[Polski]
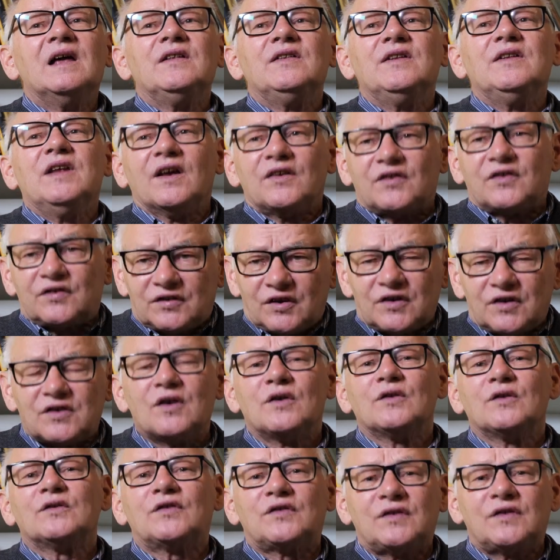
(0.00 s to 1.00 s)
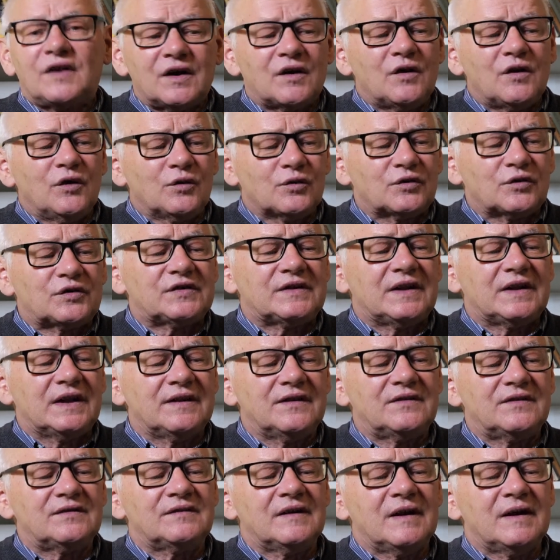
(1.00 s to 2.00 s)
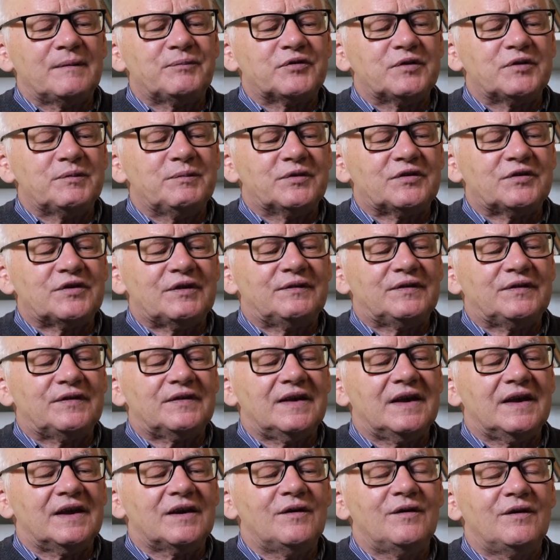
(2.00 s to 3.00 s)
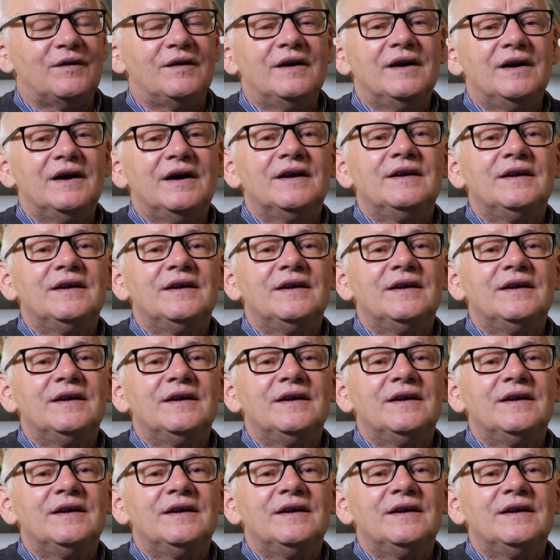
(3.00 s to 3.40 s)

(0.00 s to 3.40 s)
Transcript: nieżyjącego już Stanisława Przybyszewskiego